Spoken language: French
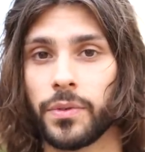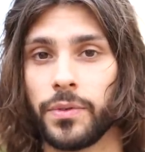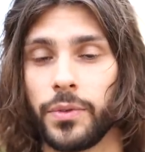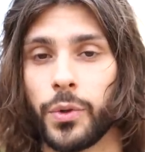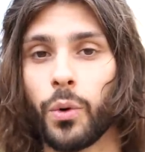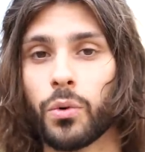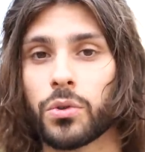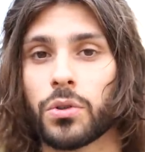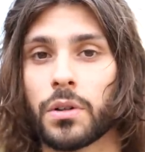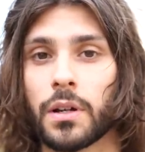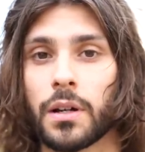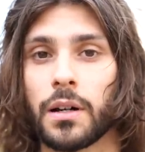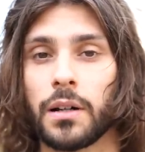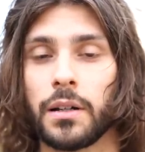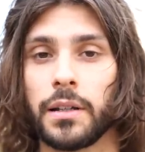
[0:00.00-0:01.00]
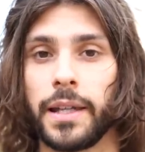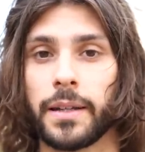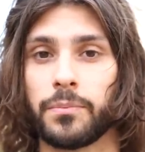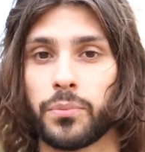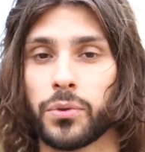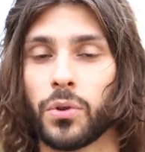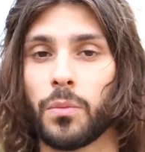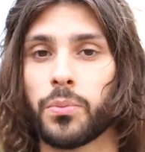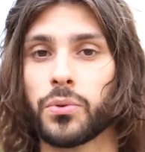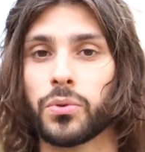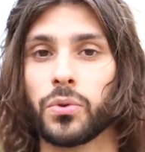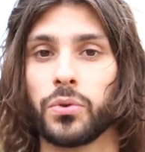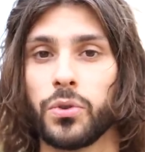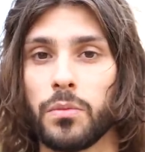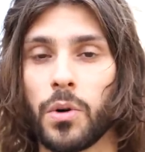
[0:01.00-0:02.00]
Donc, euh, il y a de plus en plus
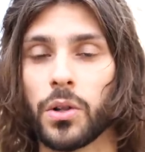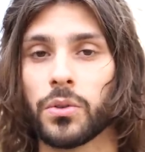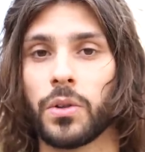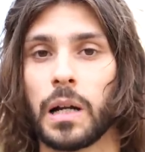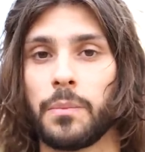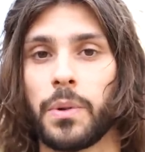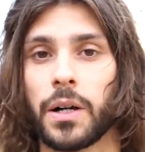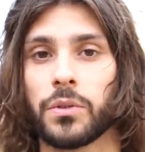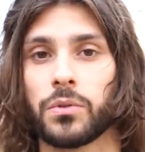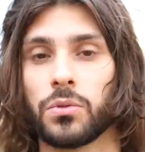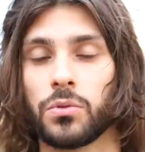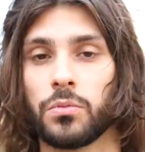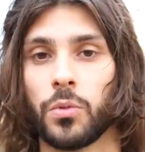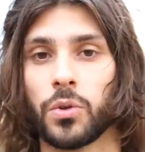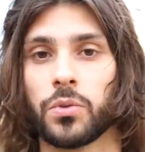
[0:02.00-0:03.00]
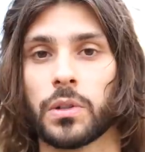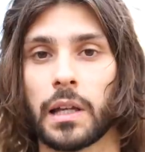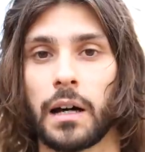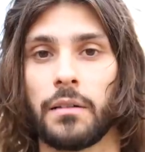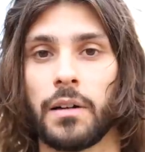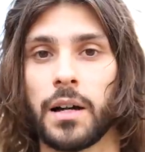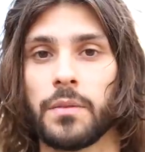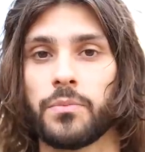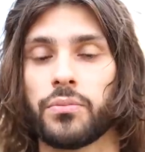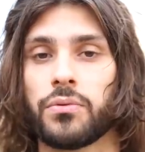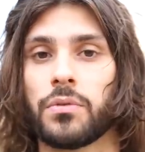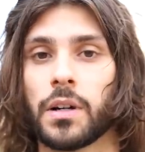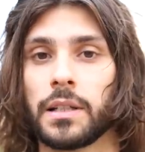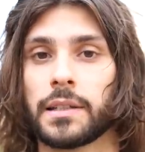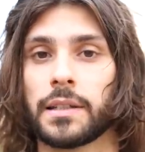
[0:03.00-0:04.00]
de demandes de la part du, monde du travail
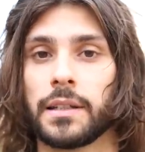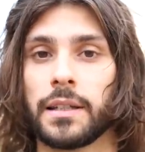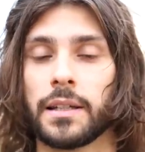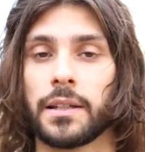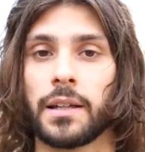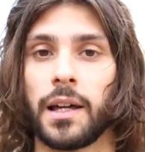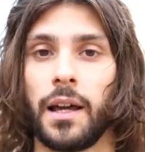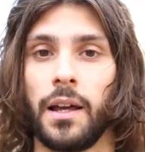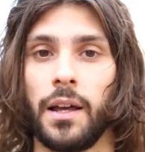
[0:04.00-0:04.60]
pour essayer